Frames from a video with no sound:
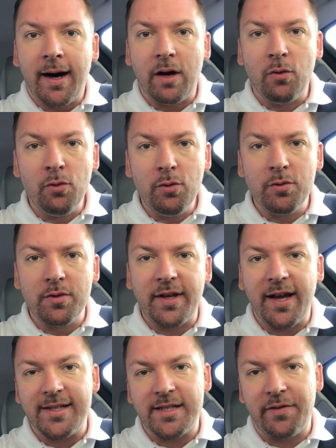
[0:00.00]
Hallo und
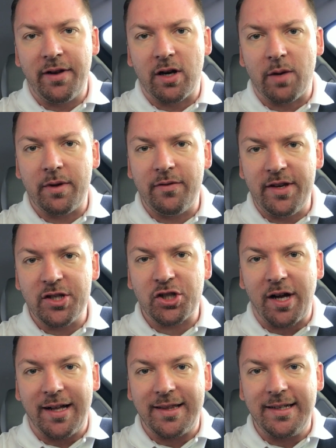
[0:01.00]
herzlich willkommen. Wir
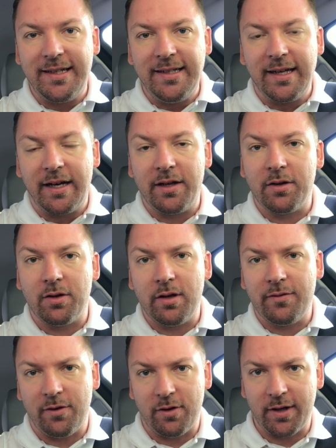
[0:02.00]
starten in eine
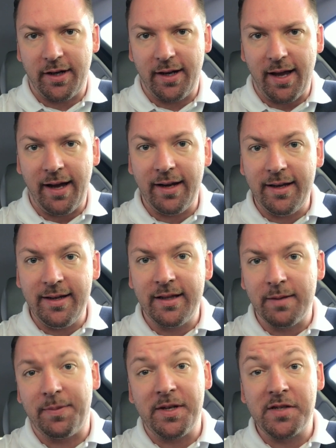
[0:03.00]
neue Woche hinein in
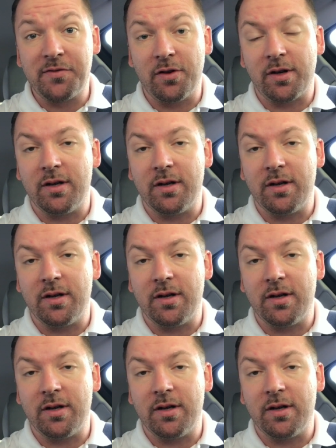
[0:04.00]
den Business Vlog